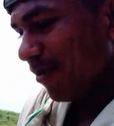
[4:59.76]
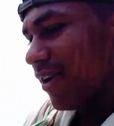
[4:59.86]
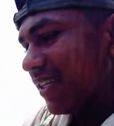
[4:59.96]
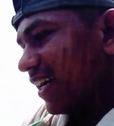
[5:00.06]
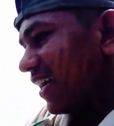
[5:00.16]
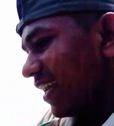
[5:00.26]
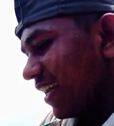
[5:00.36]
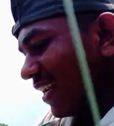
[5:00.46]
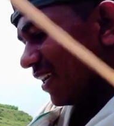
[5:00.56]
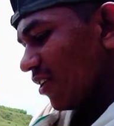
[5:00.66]
हम लोग ऐसा
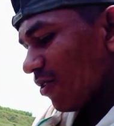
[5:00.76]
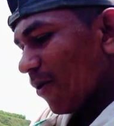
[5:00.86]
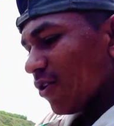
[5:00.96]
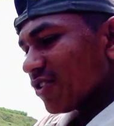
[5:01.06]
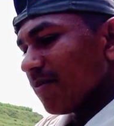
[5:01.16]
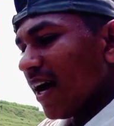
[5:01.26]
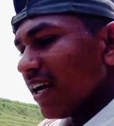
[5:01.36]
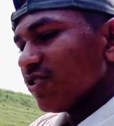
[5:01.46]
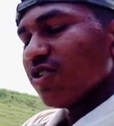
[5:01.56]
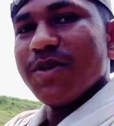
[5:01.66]
करेंगे नहीं और बहुत संभाल
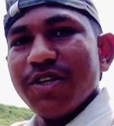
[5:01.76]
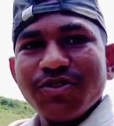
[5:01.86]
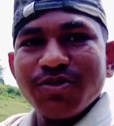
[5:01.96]
के जो है वीडियो